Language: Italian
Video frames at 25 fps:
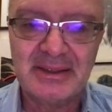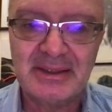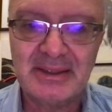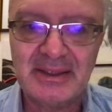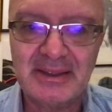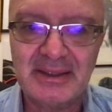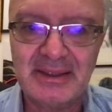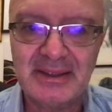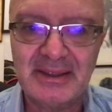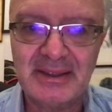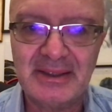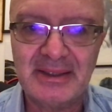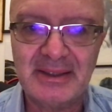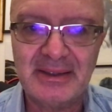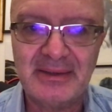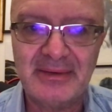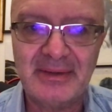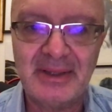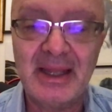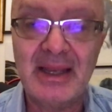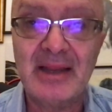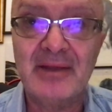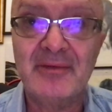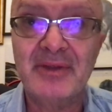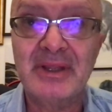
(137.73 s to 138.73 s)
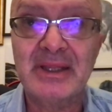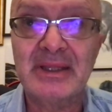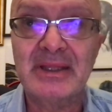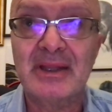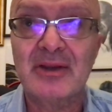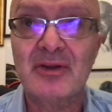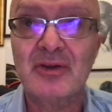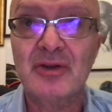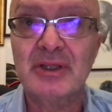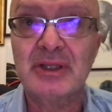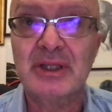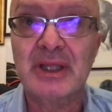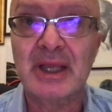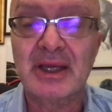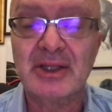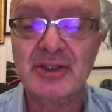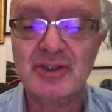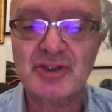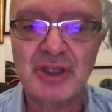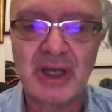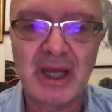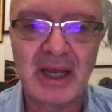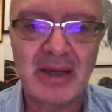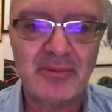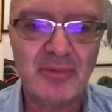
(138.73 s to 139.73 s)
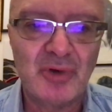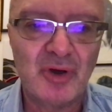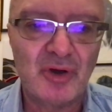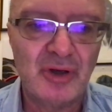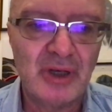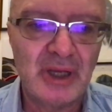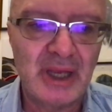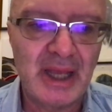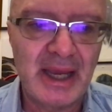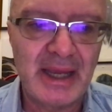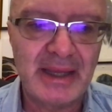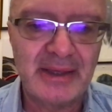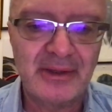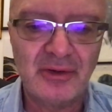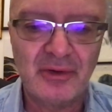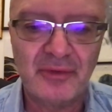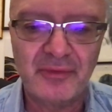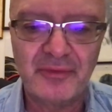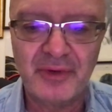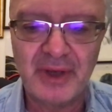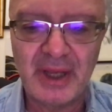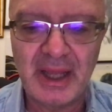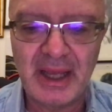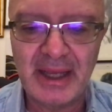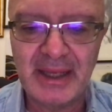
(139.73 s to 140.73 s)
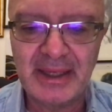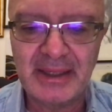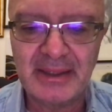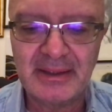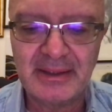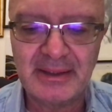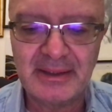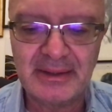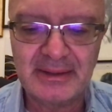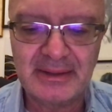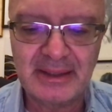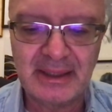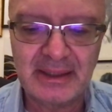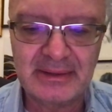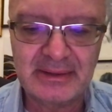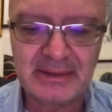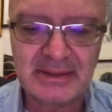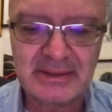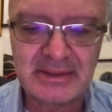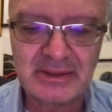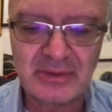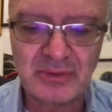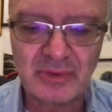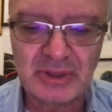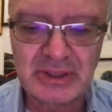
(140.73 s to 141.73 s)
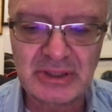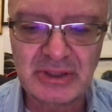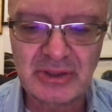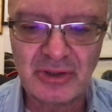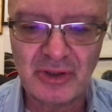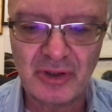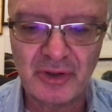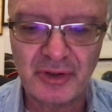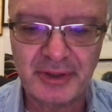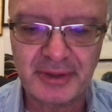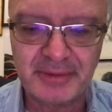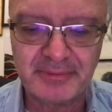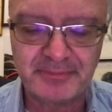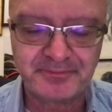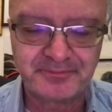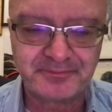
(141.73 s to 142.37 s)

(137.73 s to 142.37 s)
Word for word: eh, nella vita noi interagiamo online, offline, in tante situazioni